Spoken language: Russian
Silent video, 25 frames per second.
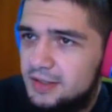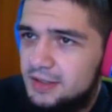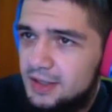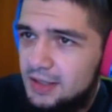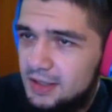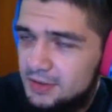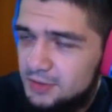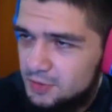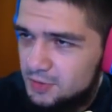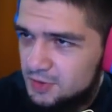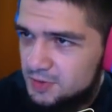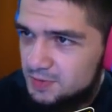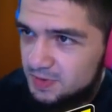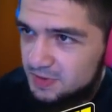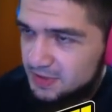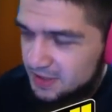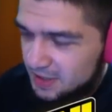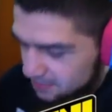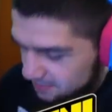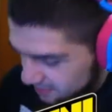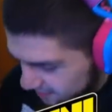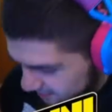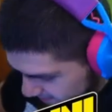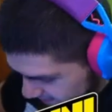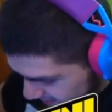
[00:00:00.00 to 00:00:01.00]
катку с
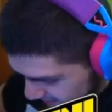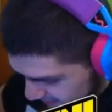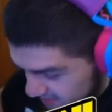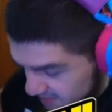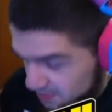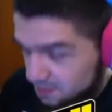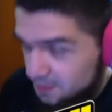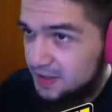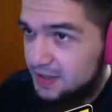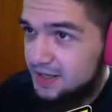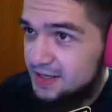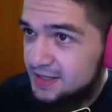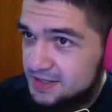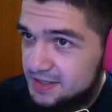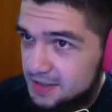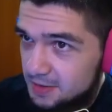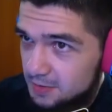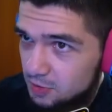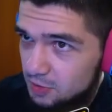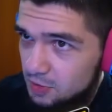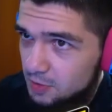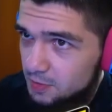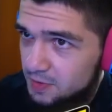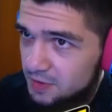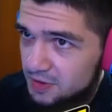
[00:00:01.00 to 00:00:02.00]
ботами, в принципе, показ не
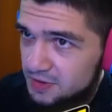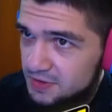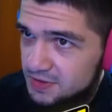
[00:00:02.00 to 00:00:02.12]
буду, просто